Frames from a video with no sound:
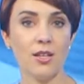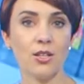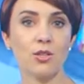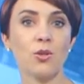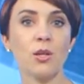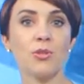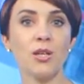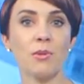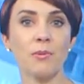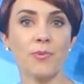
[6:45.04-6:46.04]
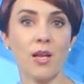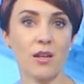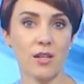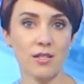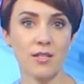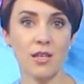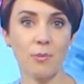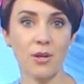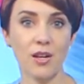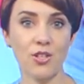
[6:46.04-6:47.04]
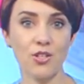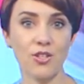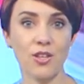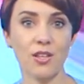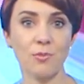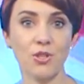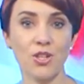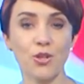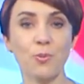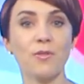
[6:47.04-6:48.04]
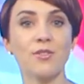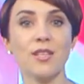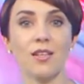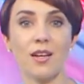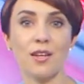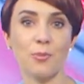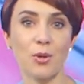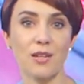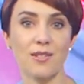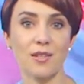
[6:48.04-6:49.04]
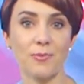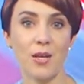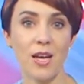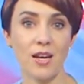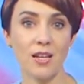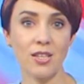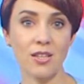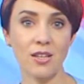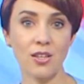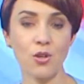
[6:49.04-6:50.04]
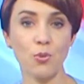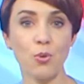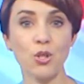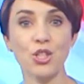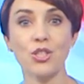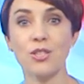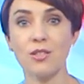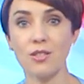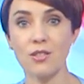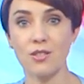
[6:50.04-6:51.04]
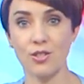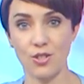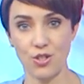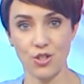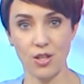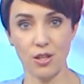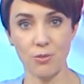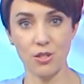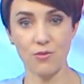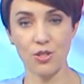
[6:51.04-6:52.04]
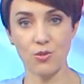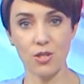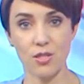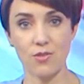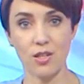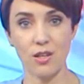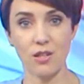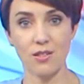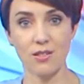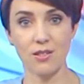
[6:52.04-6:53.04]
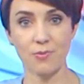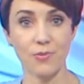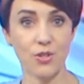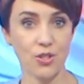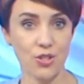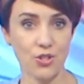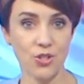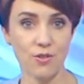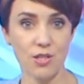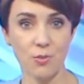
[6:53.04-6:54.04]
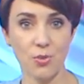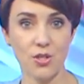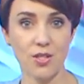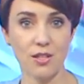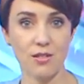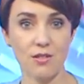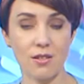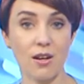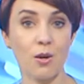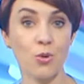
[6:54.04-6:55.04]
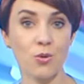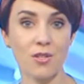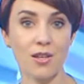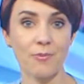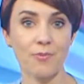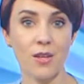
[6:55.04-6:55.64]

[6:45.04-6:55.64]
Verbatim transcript: И к другим темам. Российские пограничники отмечают профессиональный праздник. Они охраняют больше 60 тысяч километров государственной границы. 1250 из них – амурские.